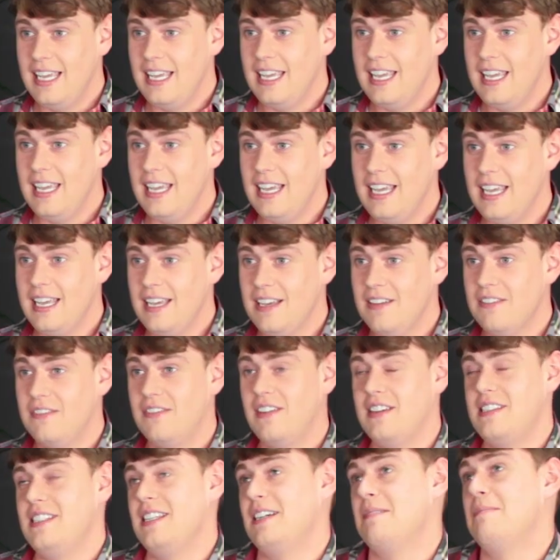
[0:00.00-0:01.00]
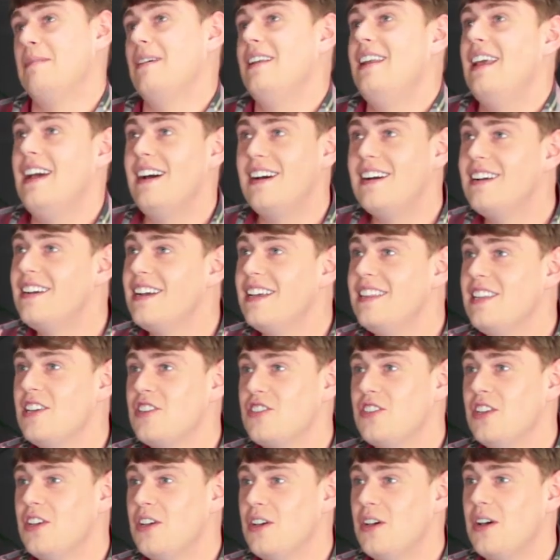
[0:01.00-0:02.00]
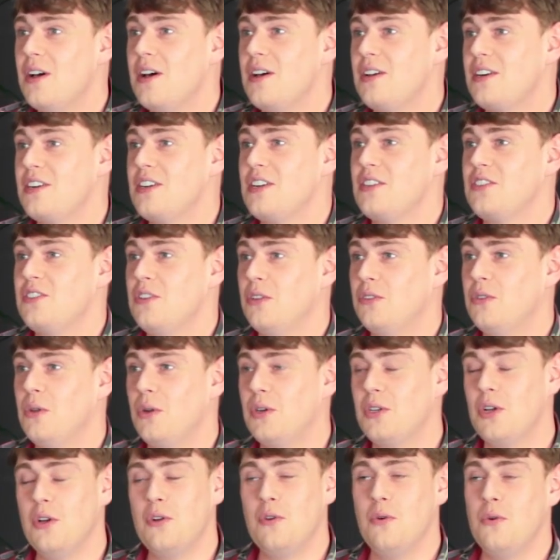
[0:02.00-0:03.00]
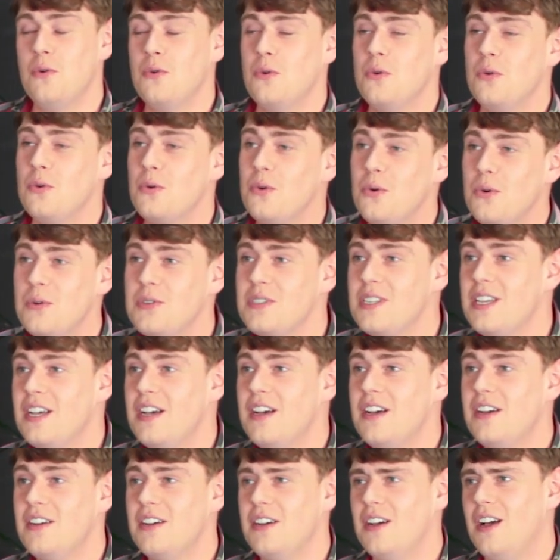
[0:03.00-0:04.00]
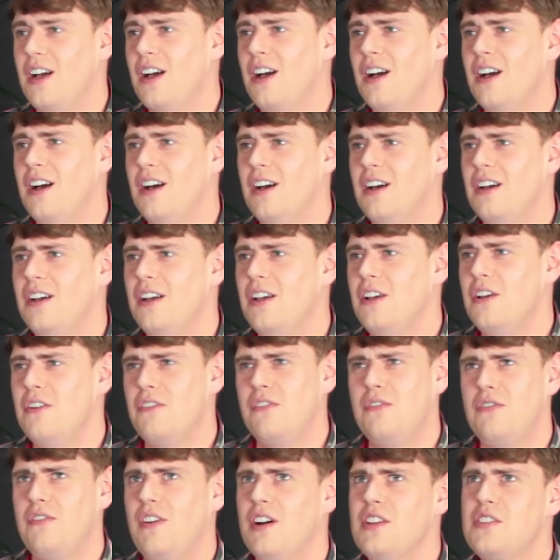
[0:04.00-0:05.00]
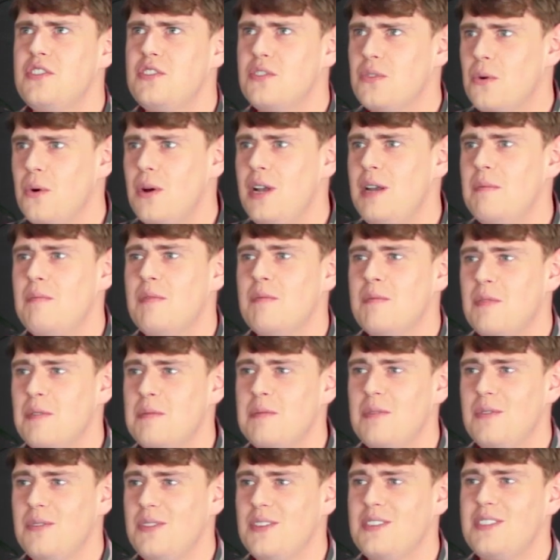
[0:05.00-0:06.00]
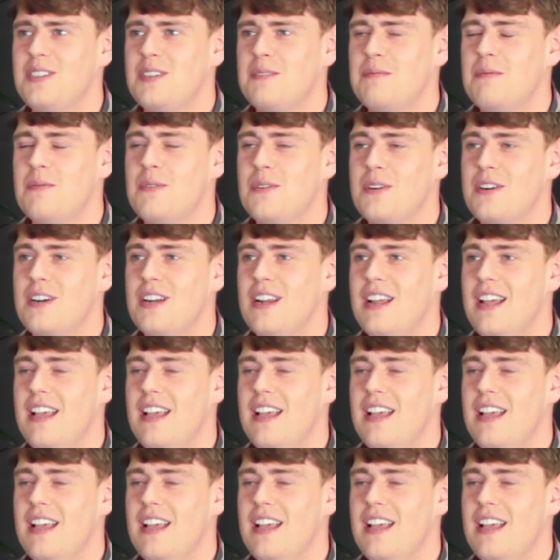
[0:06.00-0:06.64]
И в этих полях, конечно, растет только кукуруза, а, фасоль, по-моему, до сих пор.